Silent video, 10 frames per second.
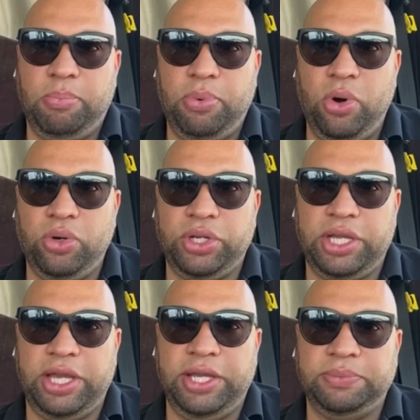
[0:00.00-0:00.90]

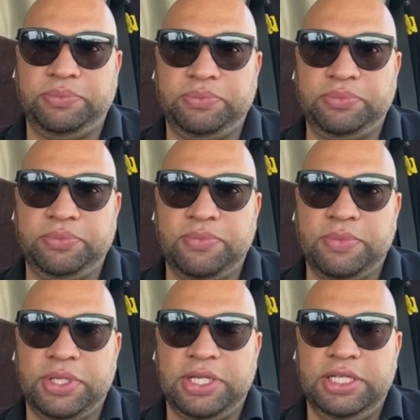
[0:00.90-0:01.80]
porque
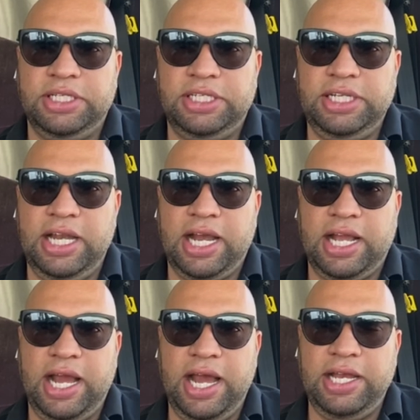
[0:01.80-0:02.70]
si la
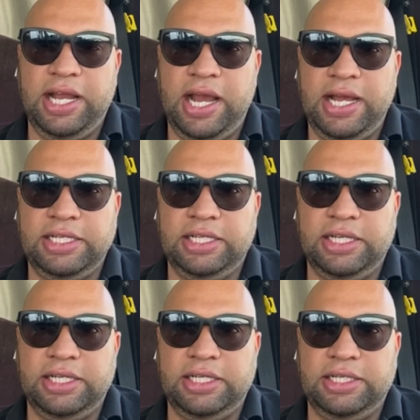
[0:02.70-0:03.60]
carga
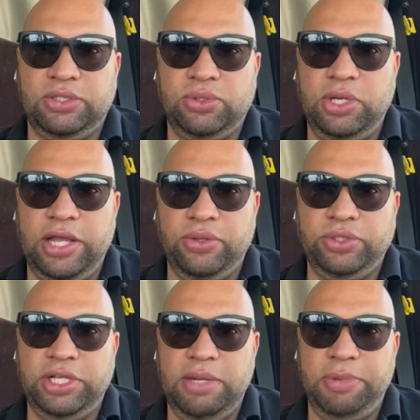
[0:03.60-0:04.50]
son las
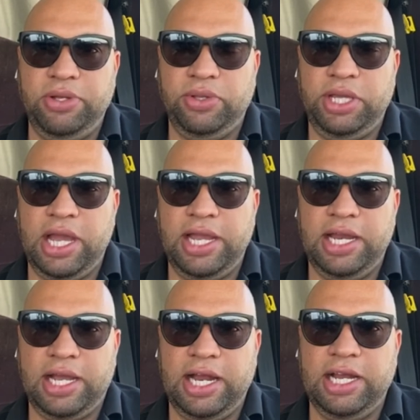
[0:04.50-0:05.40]
12 del mediodía y
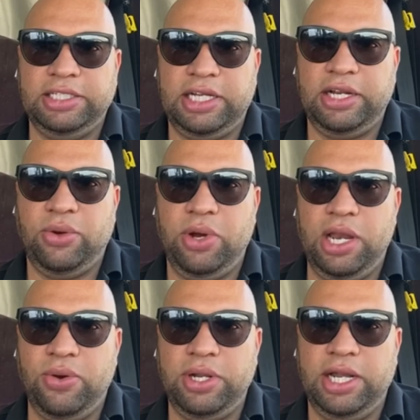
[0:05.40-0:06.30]
la carga se recoge a
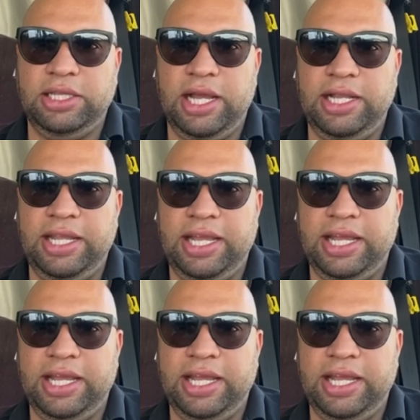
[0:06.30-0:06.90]
la 1 de la tarde,